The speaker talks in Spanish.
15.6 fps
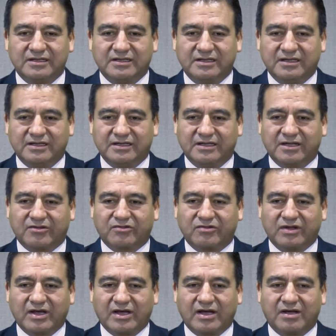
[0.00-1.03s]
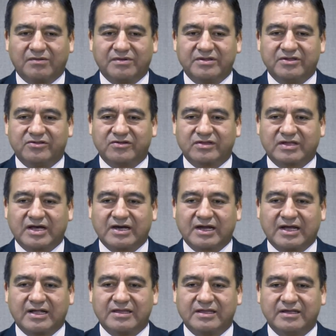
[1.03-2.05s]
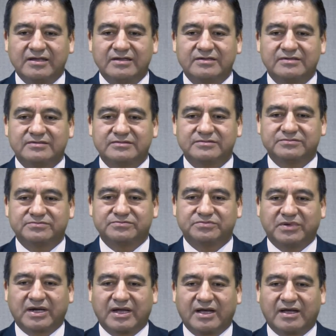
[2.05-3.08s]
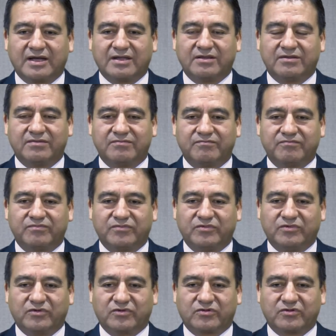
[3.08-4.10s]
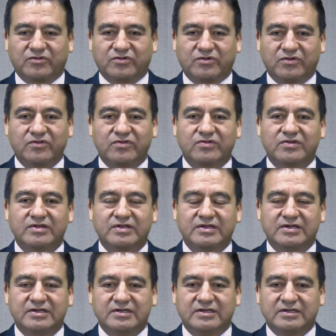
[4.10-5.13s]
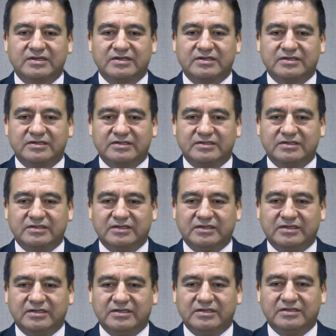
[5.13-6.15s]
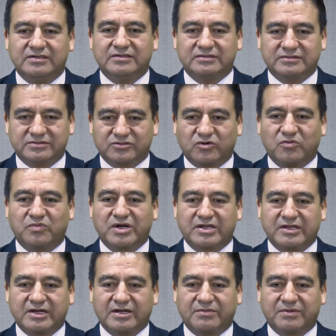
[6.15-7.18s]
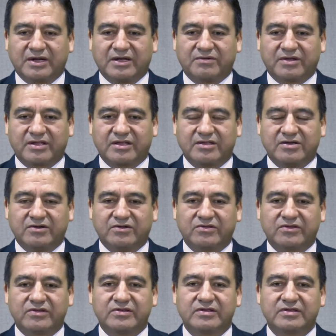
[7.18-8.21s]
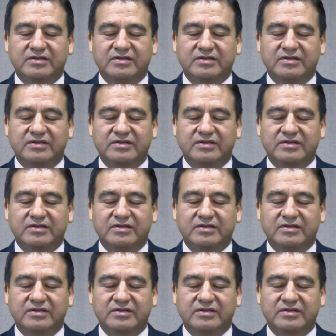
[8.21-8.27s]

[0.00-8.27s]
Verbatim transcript: Y es una bendición tan grande para nosotros y compartir la palabra de Dios.